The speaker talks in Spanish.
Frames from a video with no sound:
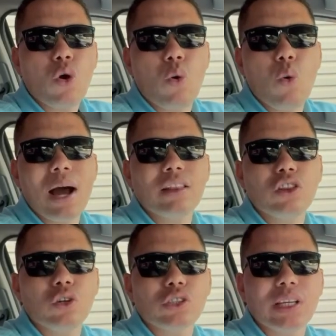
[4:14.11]

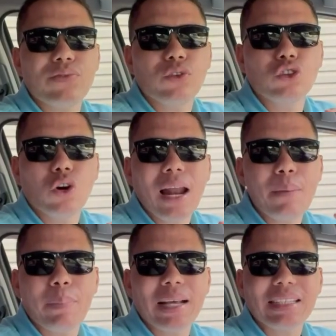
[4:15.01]
cuando se fundó la
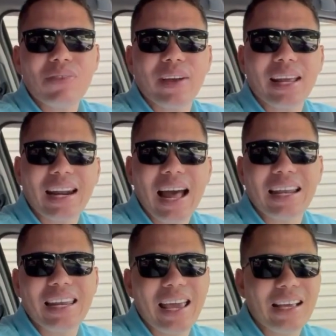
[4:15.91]
empresa Ferrari,